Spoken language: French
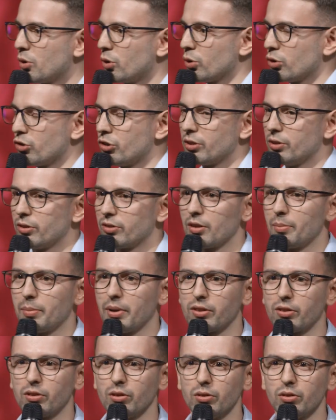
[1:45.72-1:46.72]
biologiques de ces
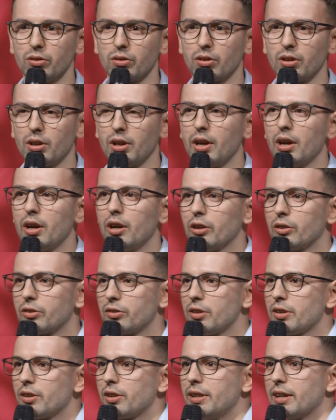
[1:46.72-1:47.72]
patientes,
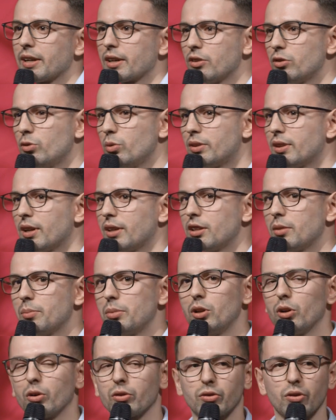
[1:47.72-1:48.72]
ainsi que les résultats des
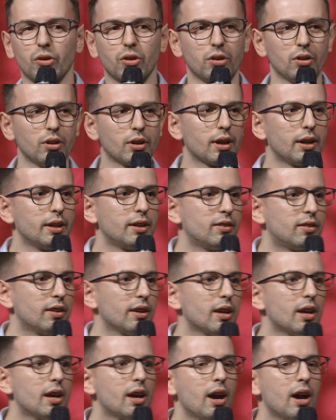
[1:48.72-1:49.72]
bilans sanguins réalisés